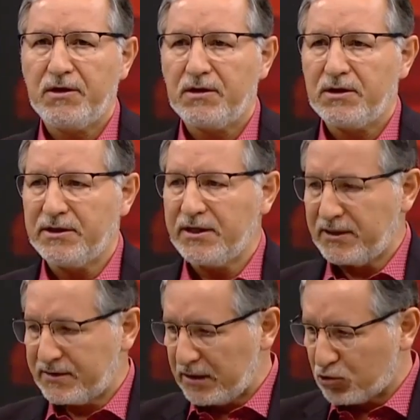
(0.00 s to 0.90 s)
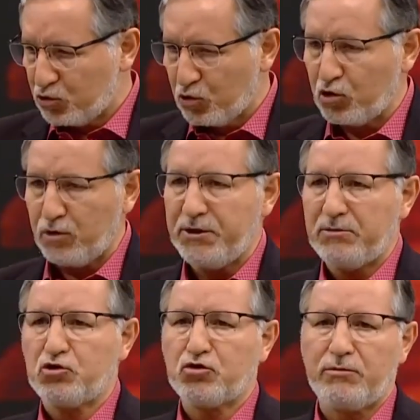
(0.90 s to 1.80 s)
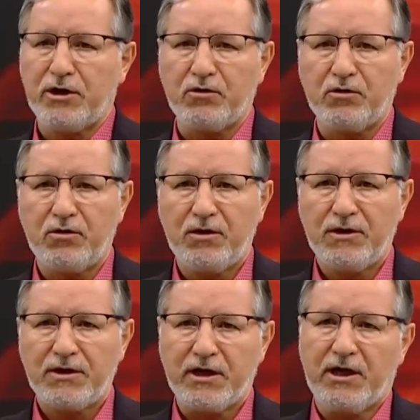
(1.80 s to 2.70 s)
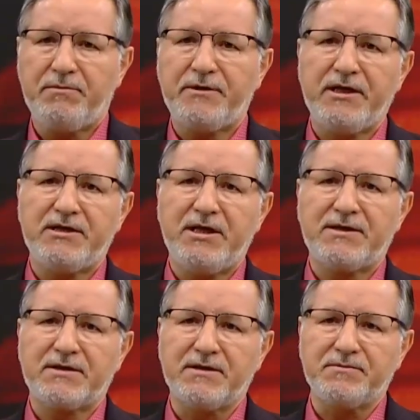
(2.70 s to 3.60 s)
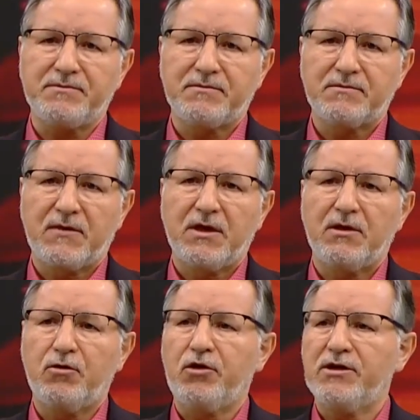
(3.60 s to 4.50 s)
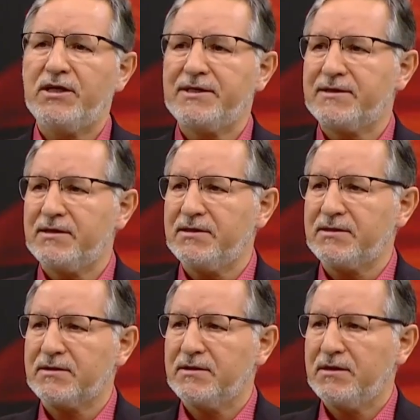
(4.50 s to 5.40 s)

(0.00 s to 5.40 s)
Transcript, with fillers: Yeter ki sen şuurlu bir Müslüman ol. Galip geleceksin. Göreceksiniz.